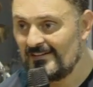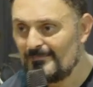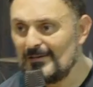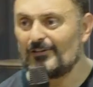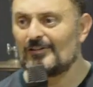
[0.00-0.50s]

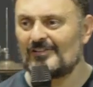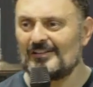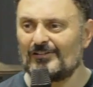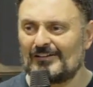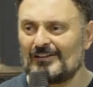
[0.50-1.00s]
Melhor
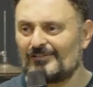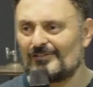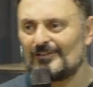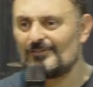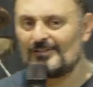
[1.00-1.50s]
seria o texto,
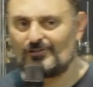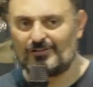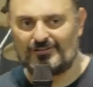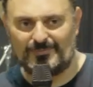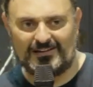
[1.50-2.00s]
não
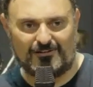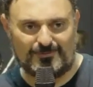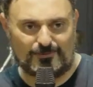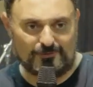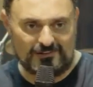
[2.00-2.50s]
criticando a palavra,
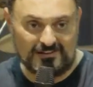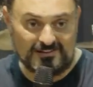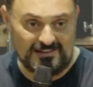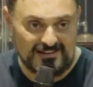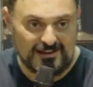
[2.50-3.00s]
mas para você
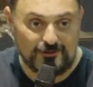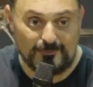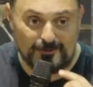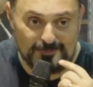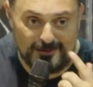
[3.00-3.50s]
entender, com a
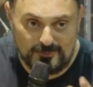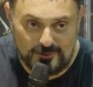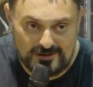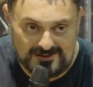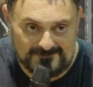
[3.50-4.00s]
própria
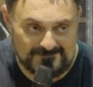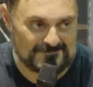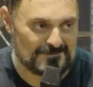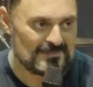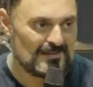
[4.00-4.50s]
boca.
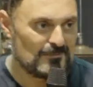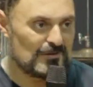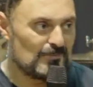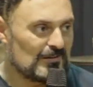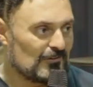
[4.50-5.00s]

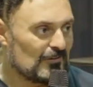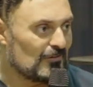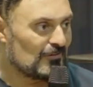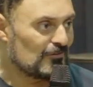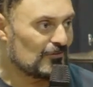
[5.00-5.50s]
Porque muitas vezes
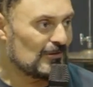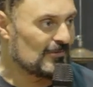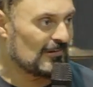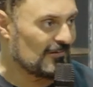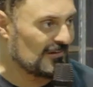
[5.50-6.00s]
nós
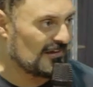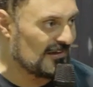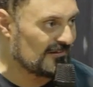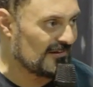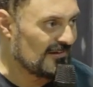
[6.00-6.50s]
destruímos a nossa
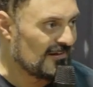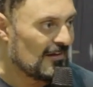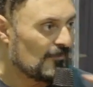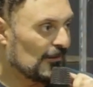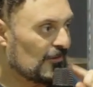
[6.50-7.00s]
casa
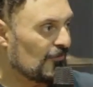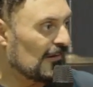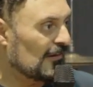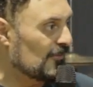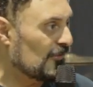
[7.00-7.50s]
pelo que
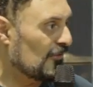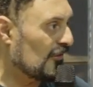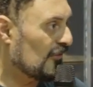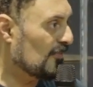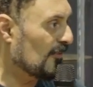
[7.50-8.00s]
falamos do
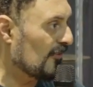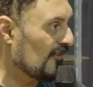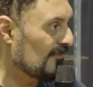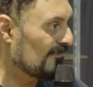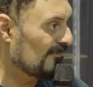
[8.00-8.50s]
nosso
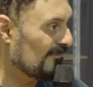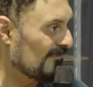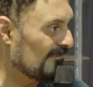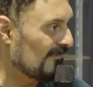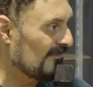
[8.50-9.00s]
esposo.
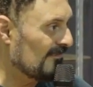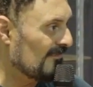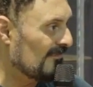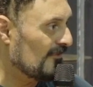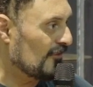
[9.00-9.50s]

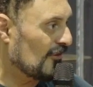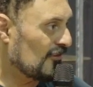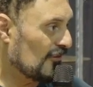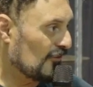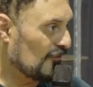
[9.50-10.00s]
Do
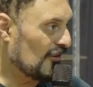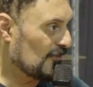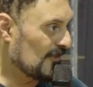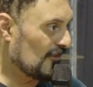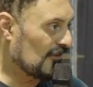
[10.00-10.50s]
nosso, não do vosso,
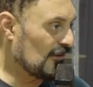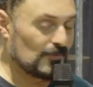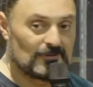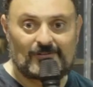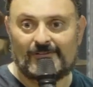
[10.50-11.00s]
porque não tem
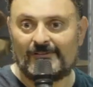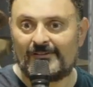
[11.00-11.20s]
esposa.